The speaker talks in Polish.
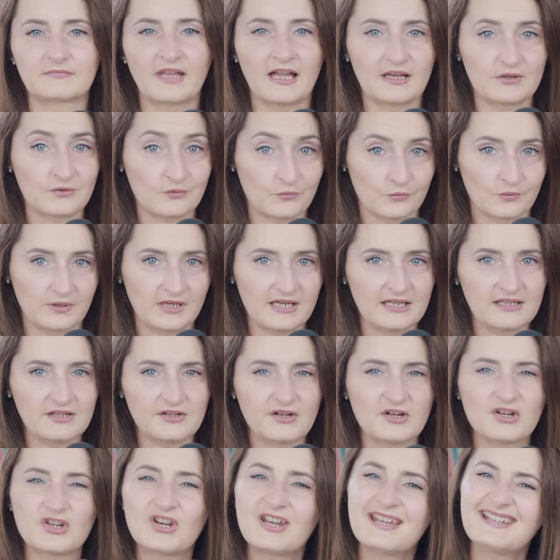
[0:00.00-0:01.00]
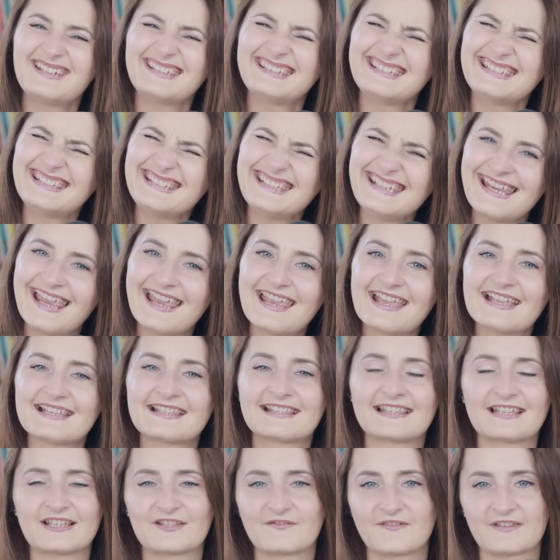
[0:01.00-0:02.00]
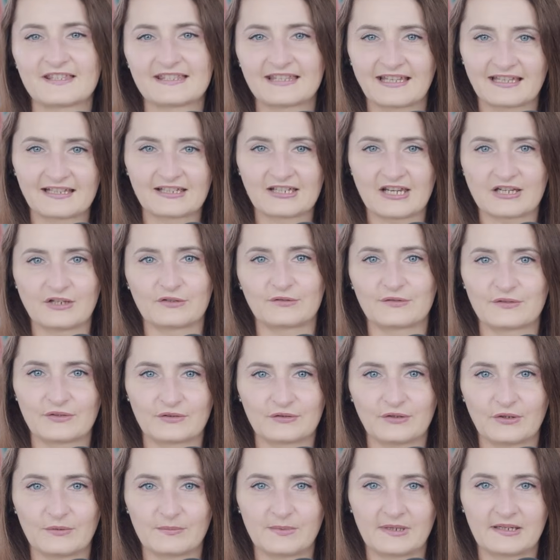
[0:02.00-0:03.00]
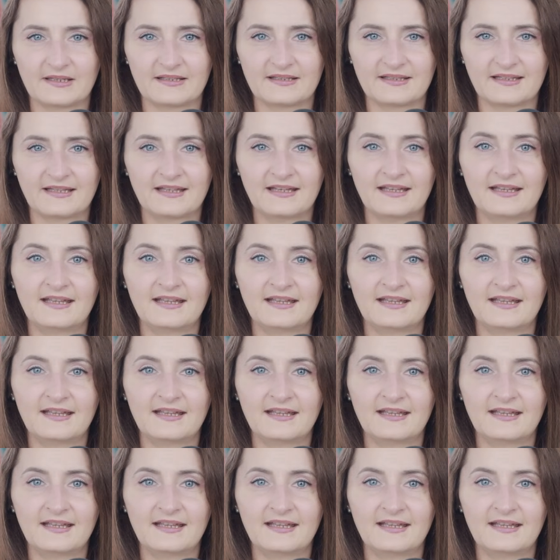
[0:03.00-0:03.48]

A czujesz, że nie jesteś wystarczająco dobry